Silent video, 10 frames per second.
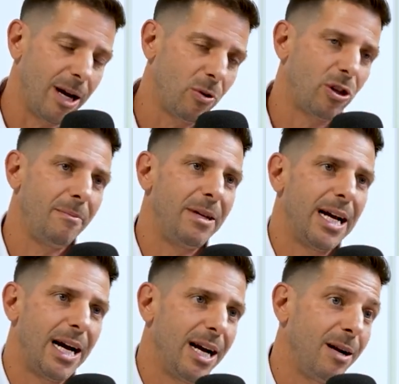digamos,
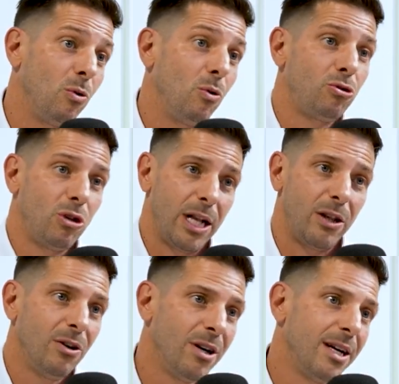termina
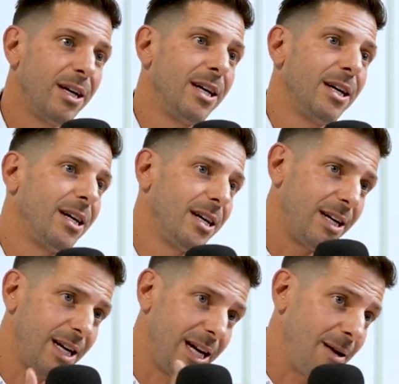evolucionando
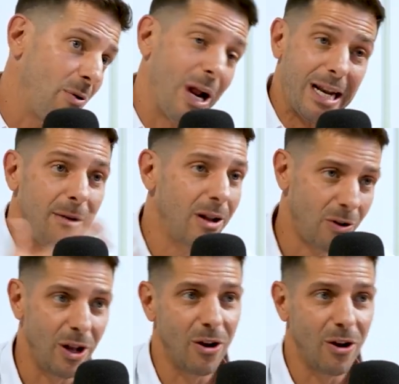eh, por arriba ¿no?